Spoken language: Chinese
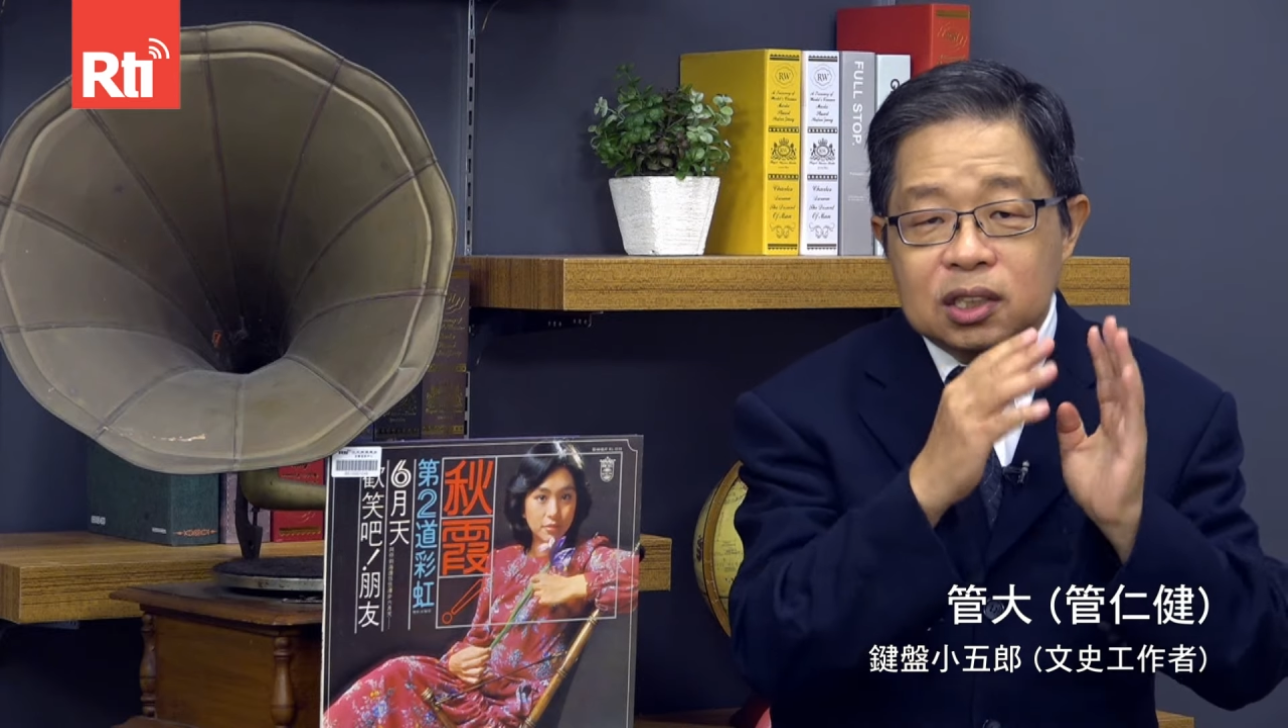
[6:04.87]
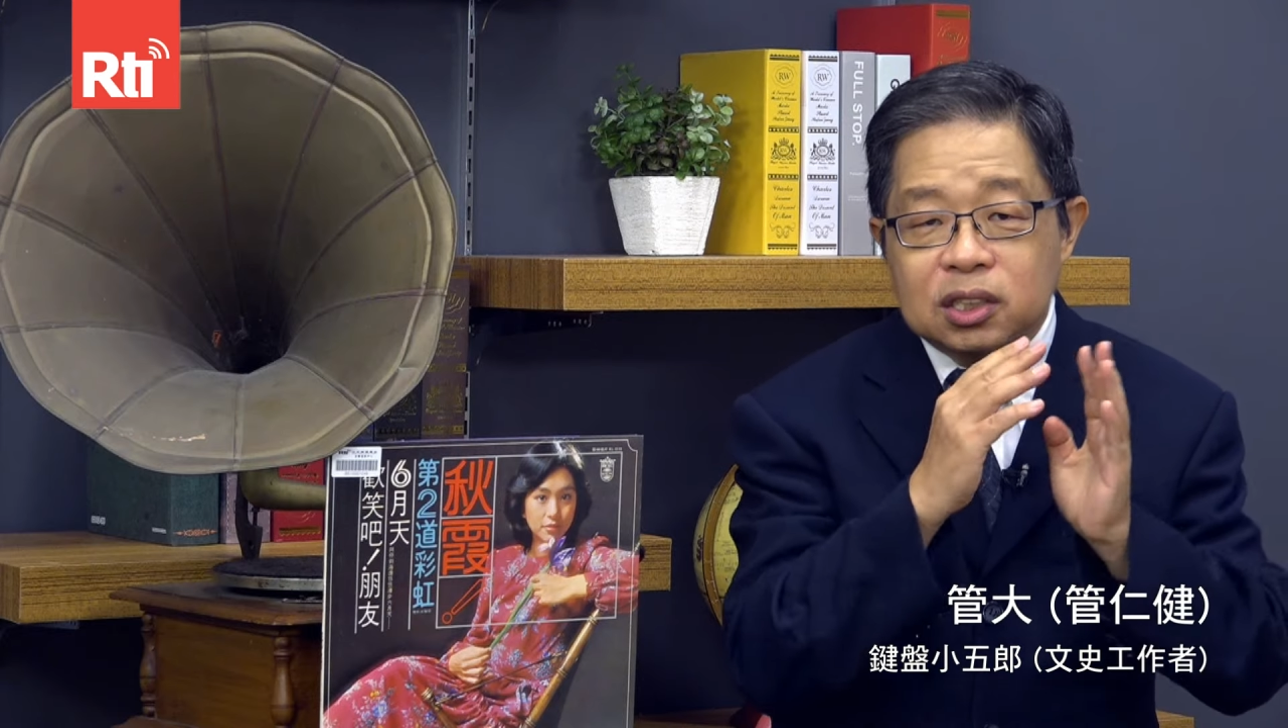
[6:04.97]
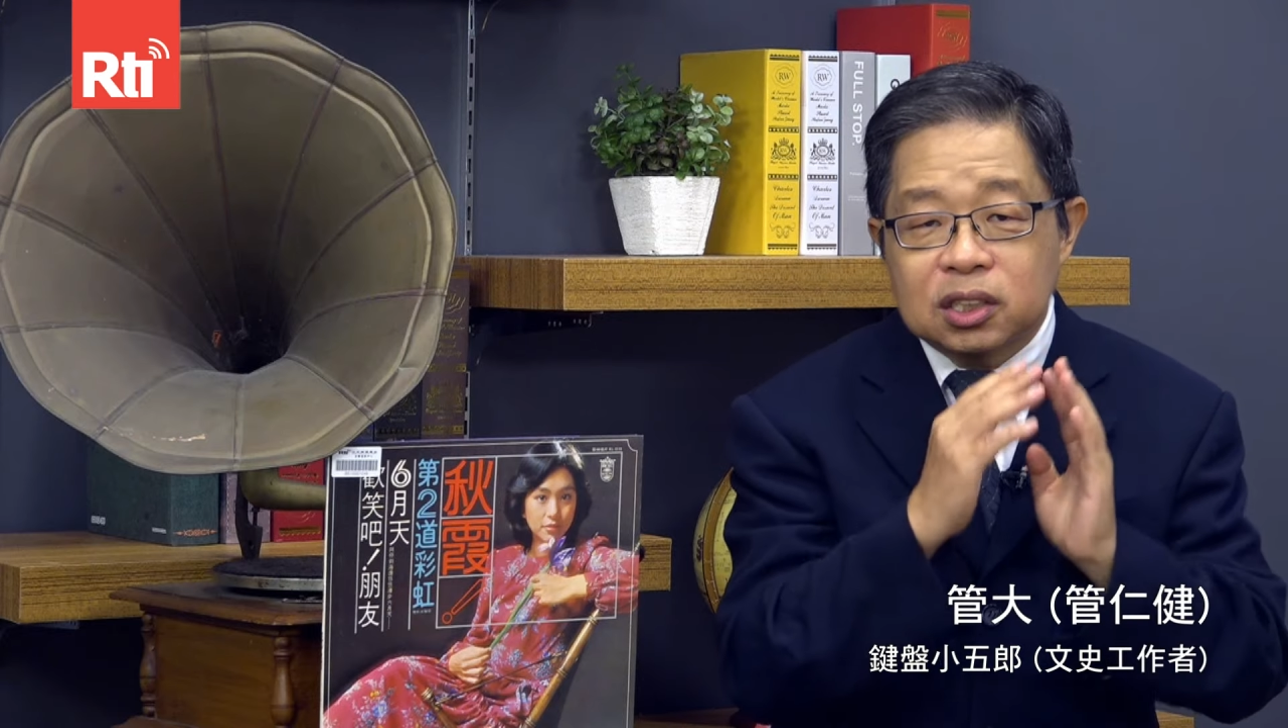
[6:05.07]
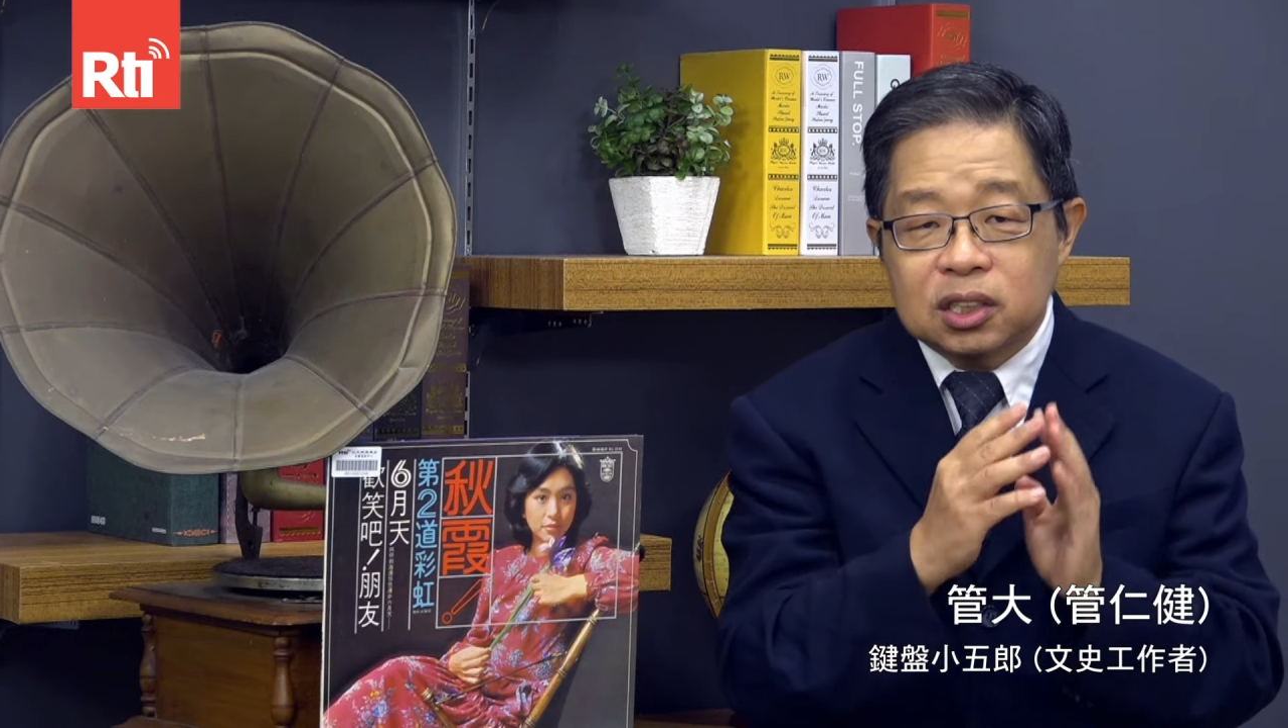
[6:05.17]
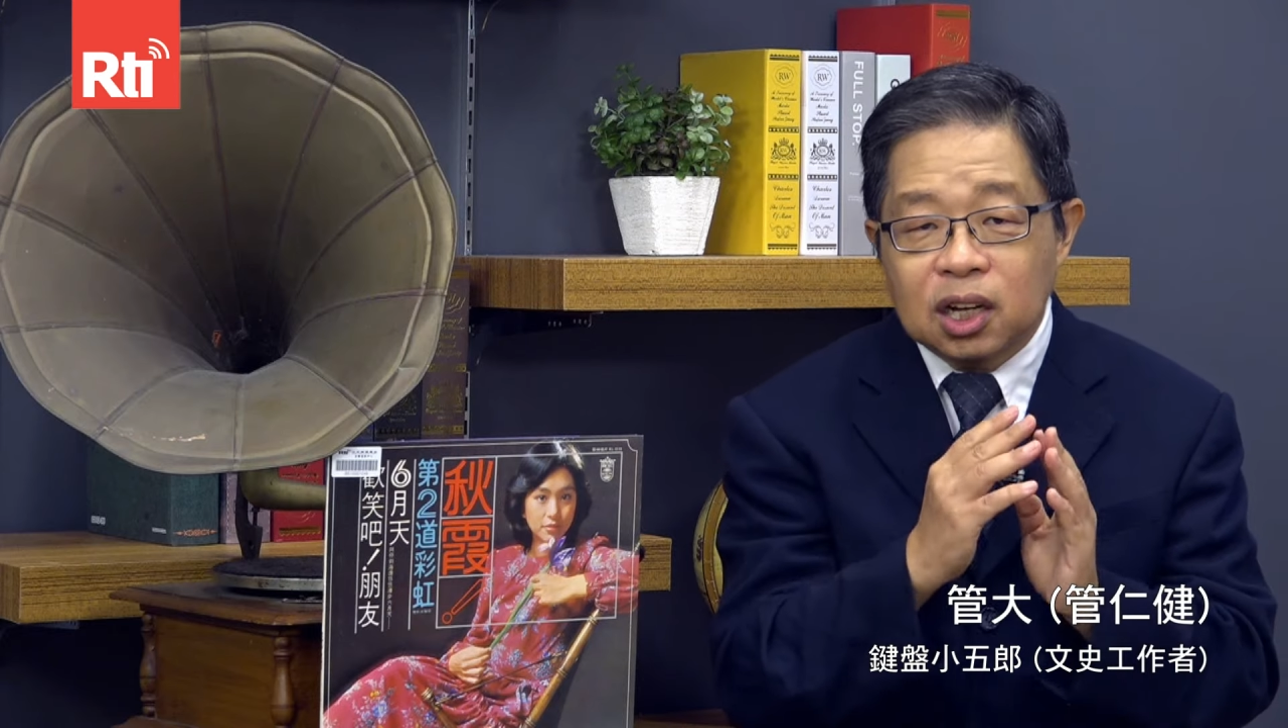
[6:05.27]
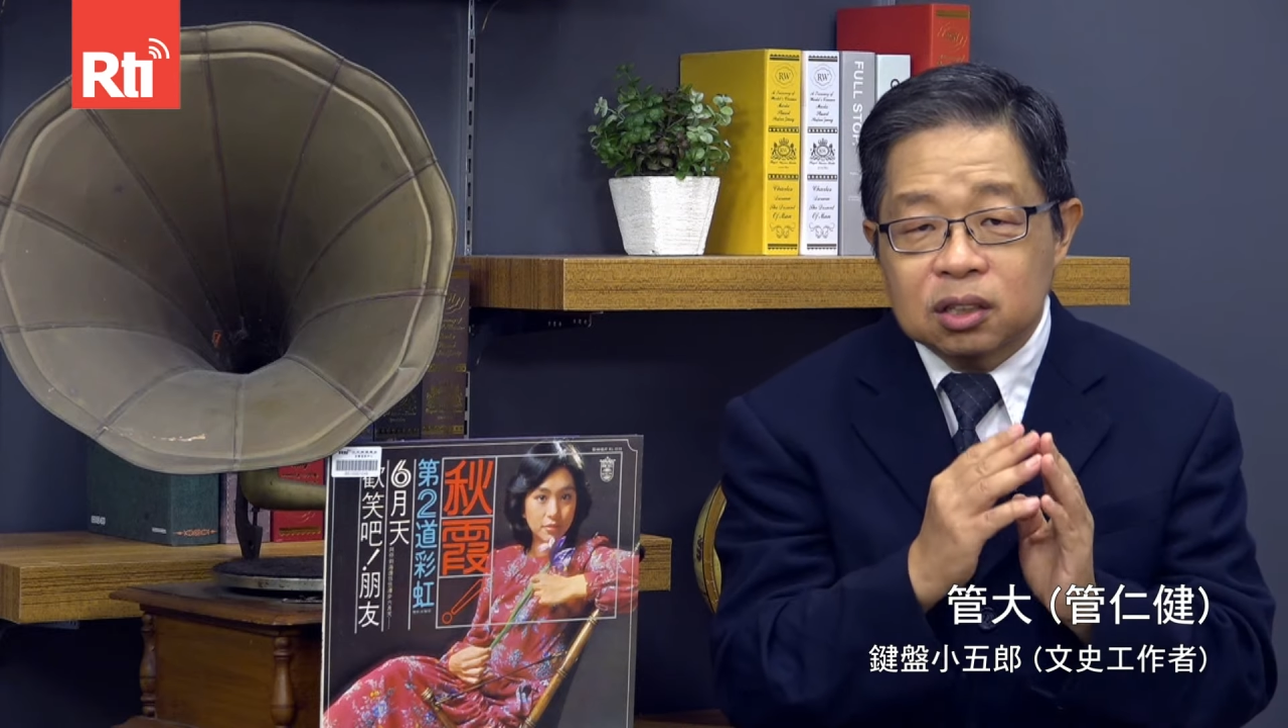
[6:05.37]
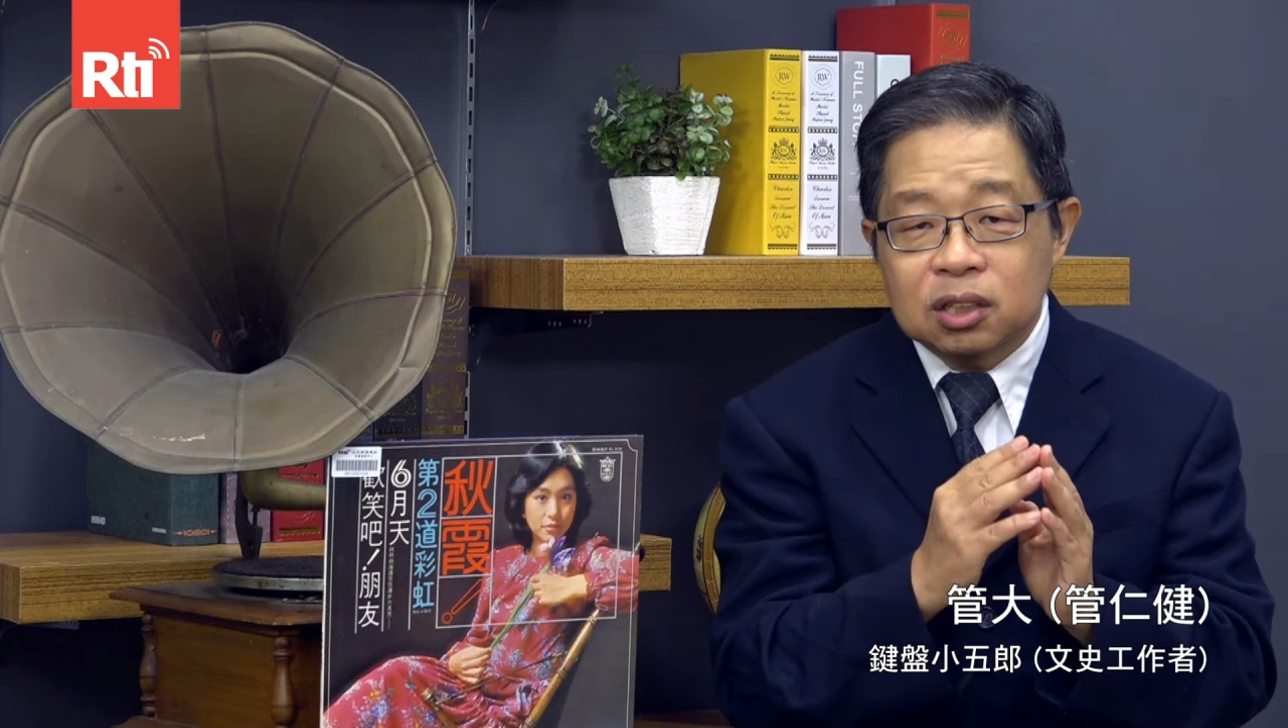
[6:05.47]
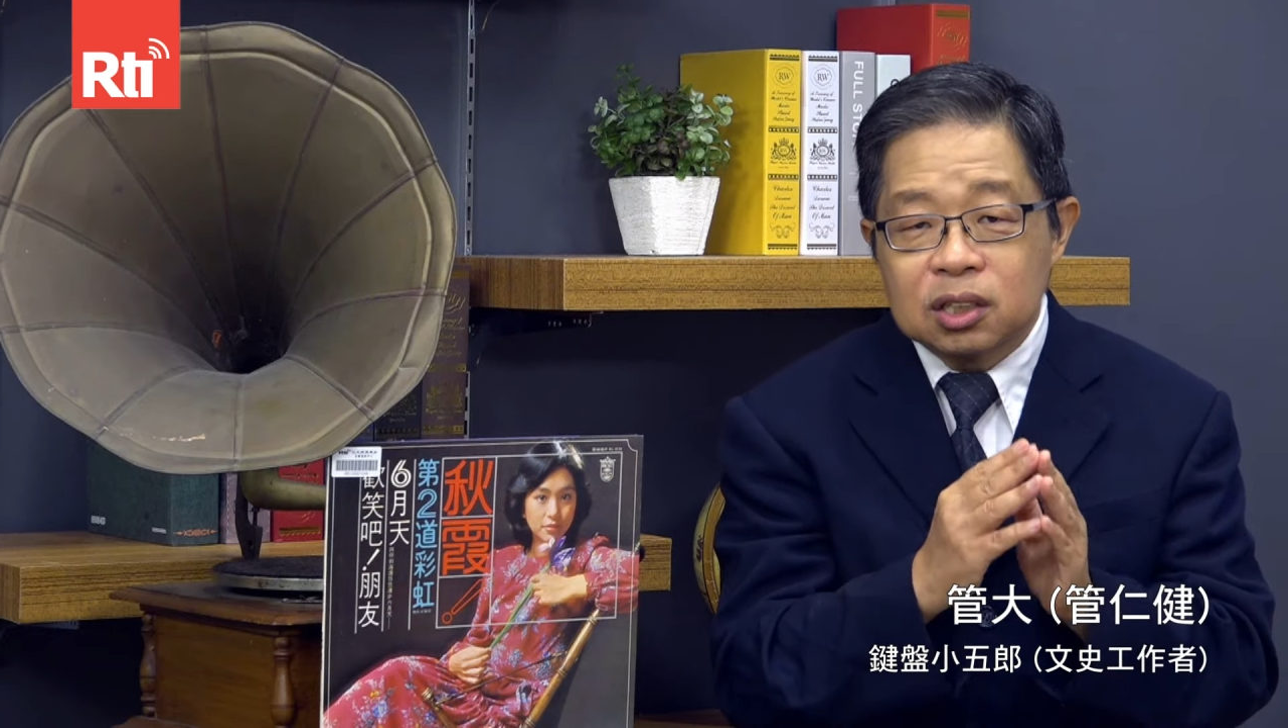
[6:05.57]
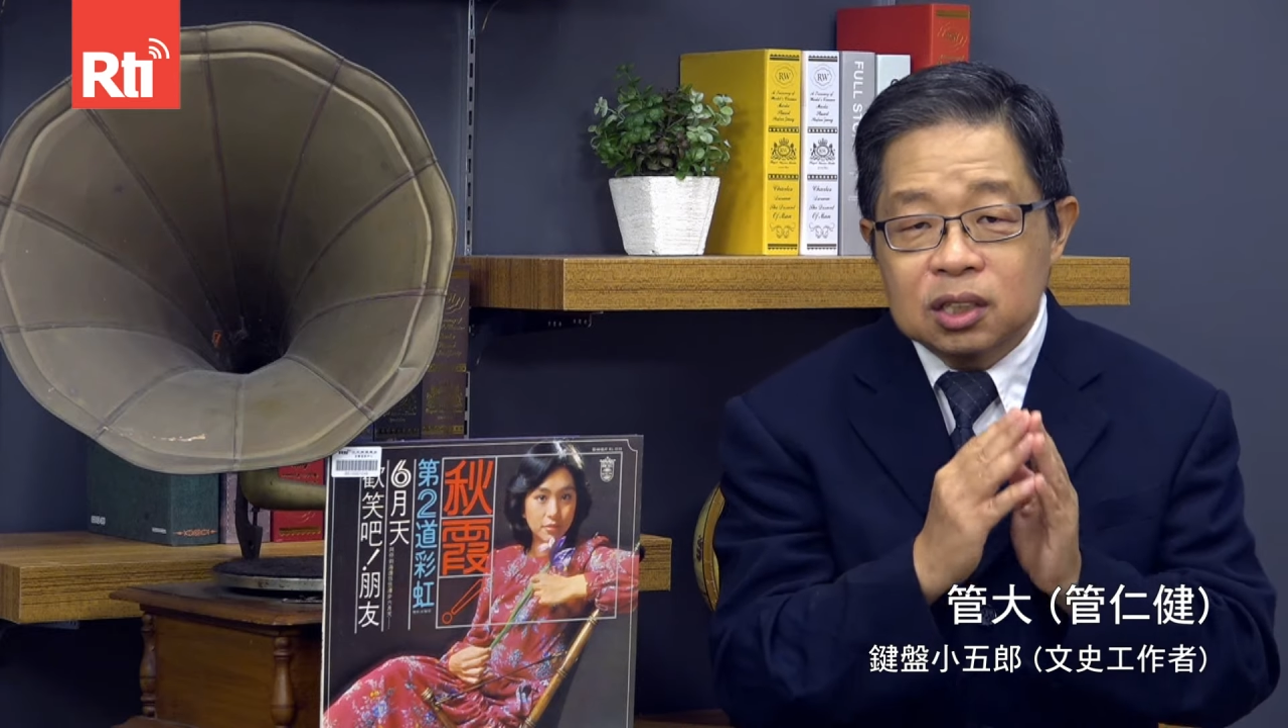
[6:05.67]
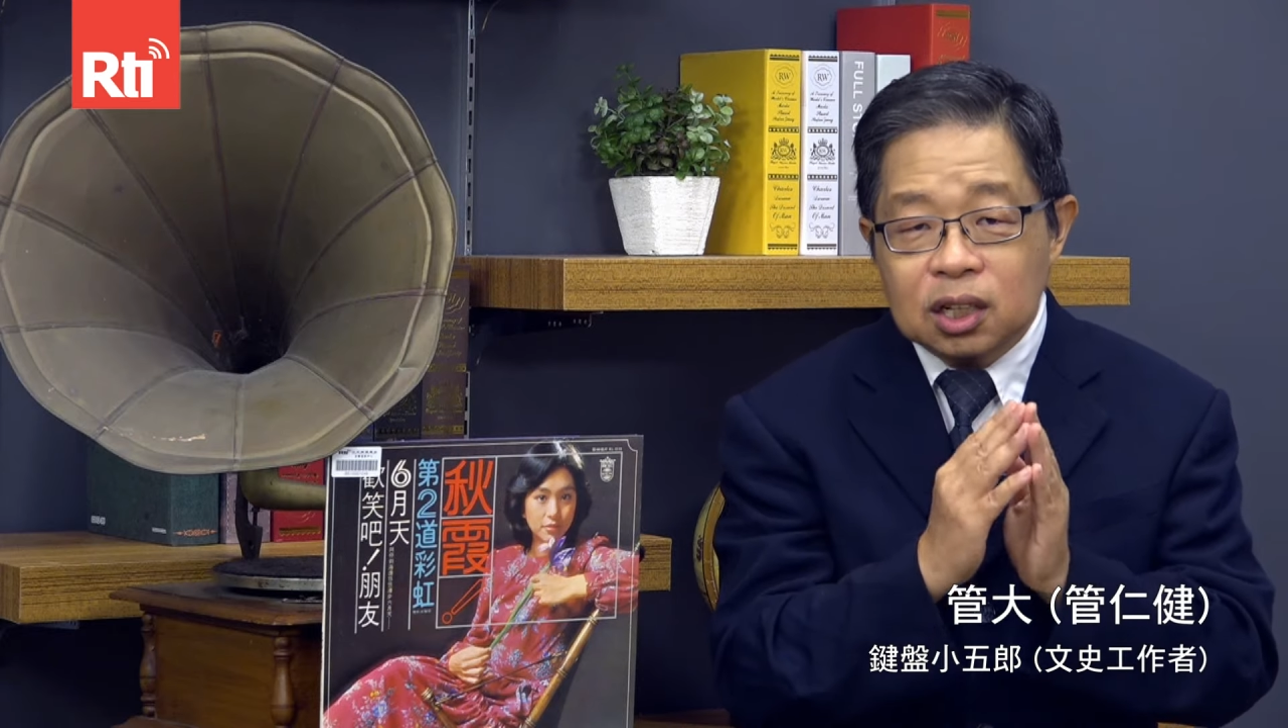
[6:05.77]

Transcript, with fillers: 自己唱，的，